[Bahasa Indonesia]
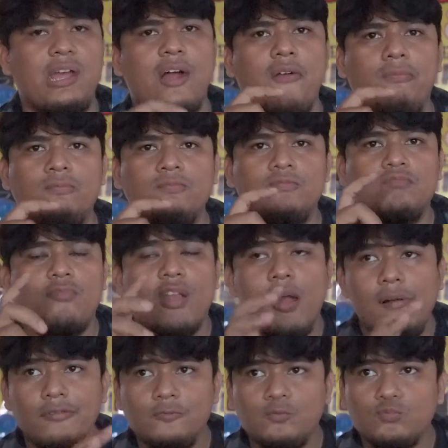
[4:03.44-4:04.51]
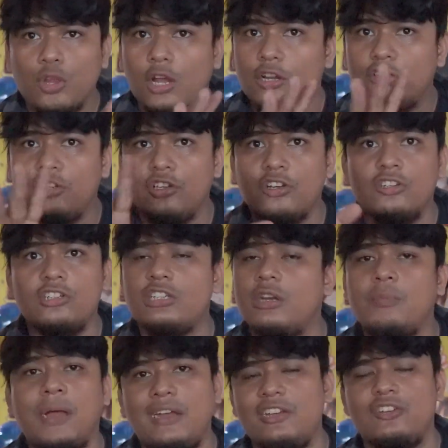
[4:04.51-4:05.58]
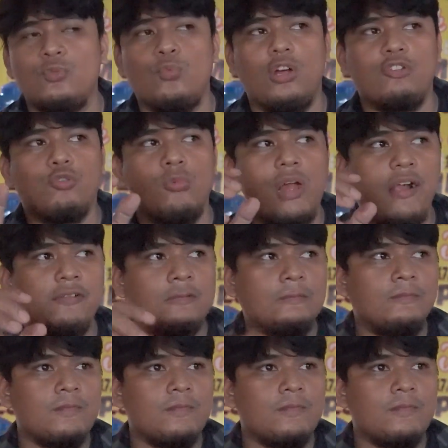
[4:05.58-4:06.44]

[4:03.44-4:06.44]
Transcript: ya ada jujur-jujur Pak Edi semua cuma